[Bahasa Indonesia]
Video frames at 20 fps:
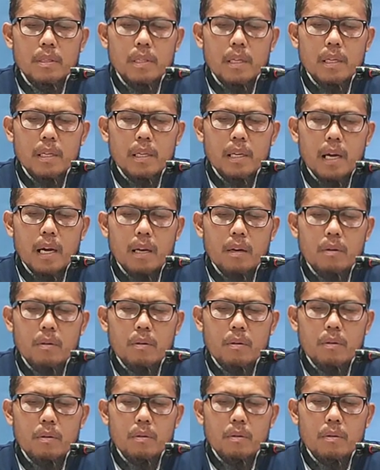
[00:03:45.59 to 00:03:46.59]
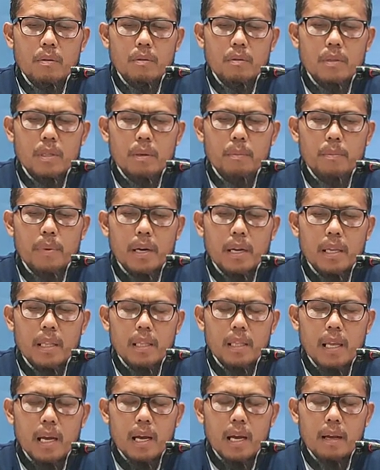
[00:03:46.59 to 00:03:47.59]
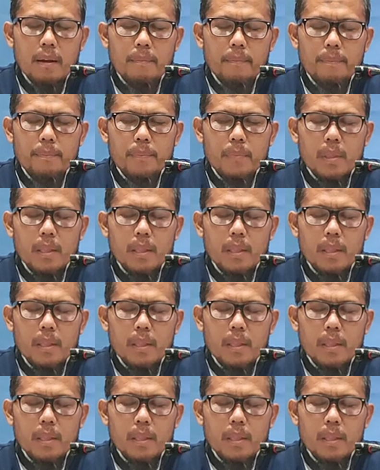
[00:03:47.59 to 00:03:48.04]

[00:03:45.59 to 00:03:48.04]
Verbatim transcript: Jadi kalau diperintah